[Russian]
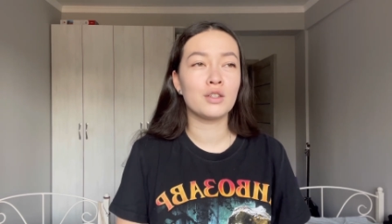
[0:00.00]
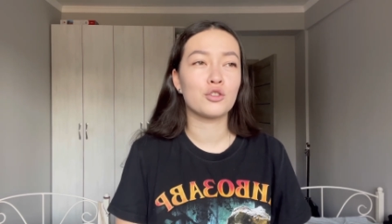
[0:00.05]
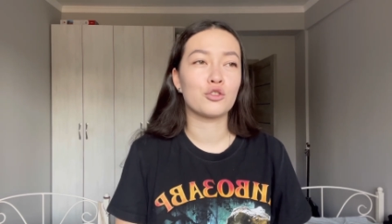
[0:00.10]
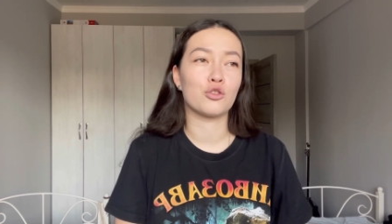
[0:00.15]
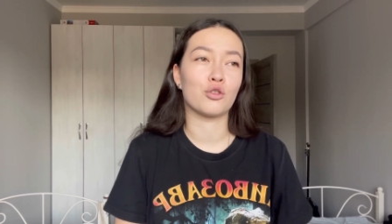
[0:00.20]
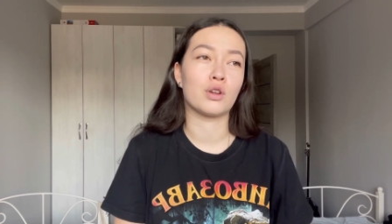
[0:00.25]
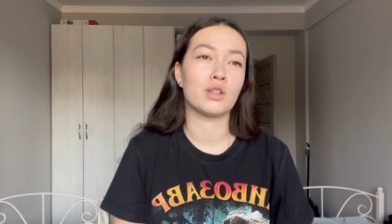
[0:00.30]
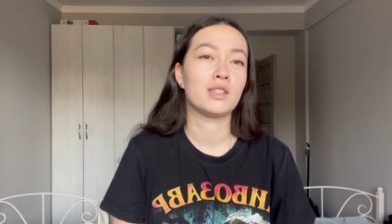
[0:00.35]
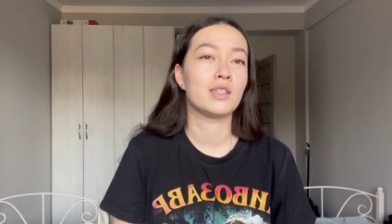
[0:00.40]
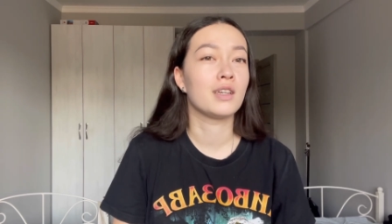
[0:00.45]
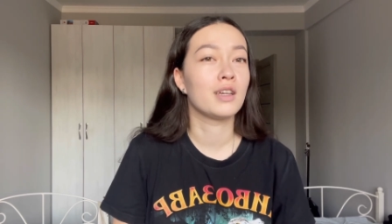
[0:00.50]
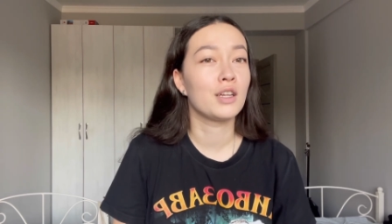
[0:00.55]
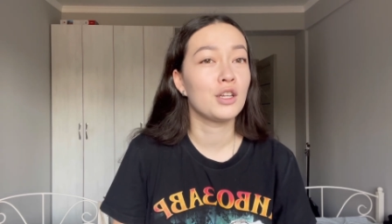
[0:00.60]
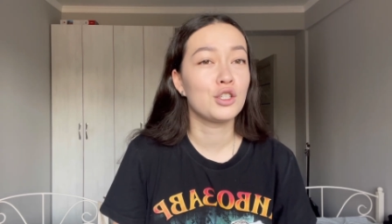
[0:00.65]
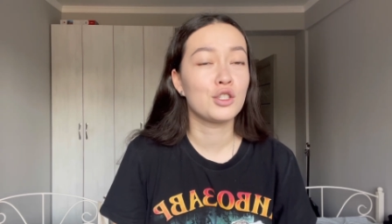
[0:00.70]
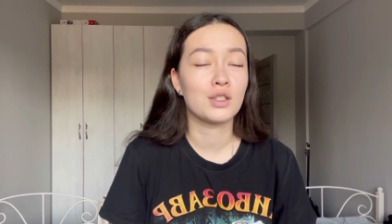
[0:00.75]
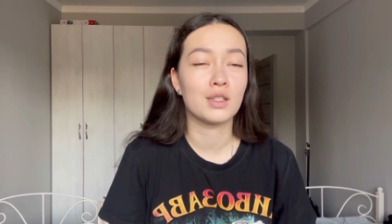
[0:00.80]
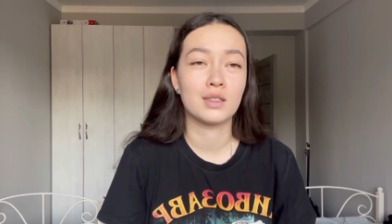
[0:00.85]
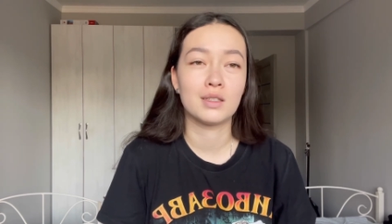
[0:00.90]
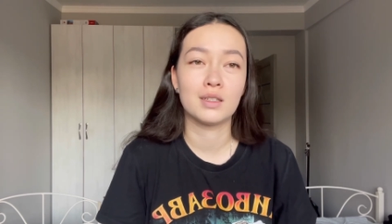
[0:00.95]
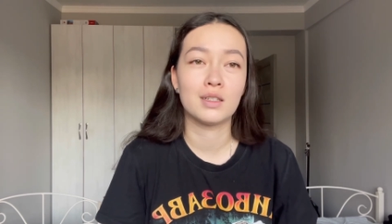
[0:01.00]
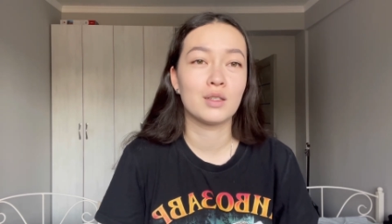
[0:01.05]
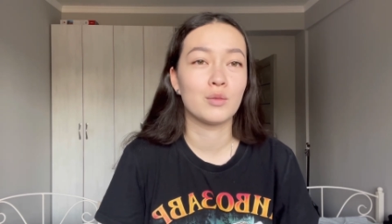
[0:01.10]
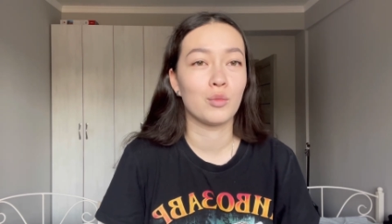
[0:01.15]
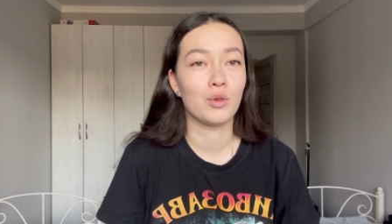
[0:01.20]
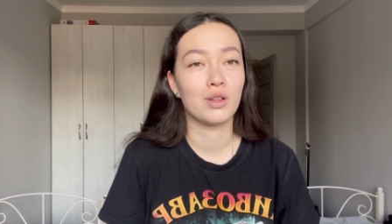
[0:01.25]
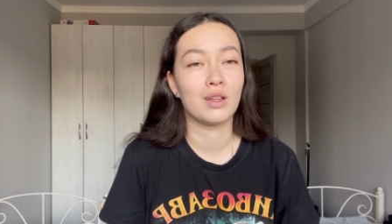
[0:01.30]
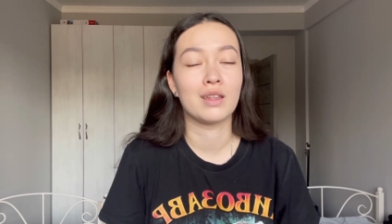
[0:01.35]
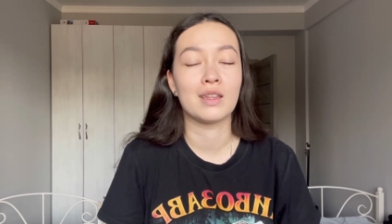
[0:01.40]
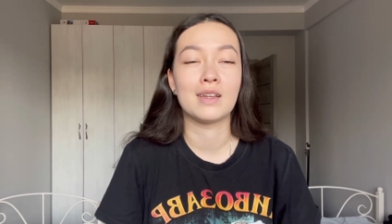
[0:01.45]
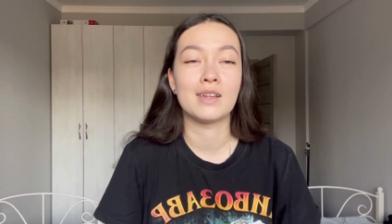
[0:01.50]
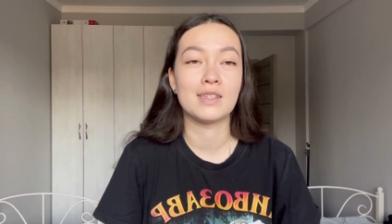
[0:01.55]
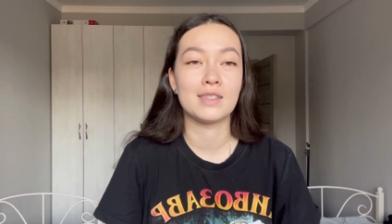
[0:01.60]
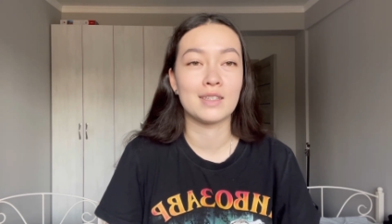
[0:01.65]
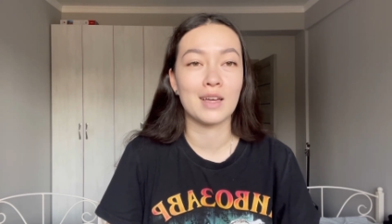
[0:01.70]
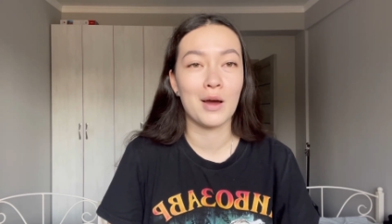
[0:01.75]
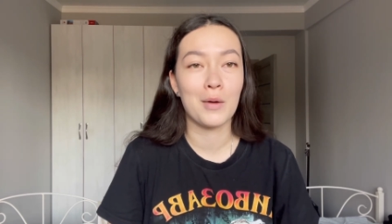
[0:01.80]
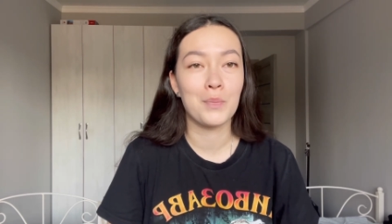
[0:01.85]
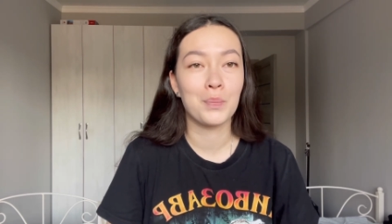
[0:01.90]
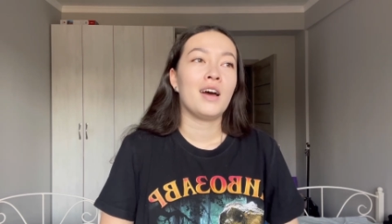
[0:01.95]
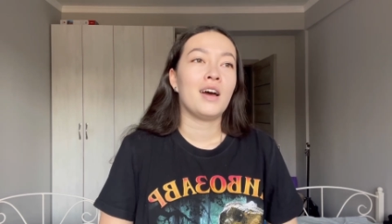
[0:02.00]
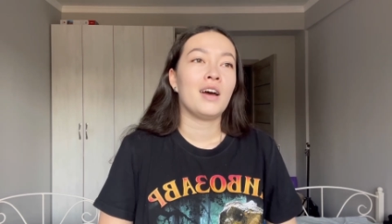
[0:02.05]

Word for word: что категорически делать было нельзя.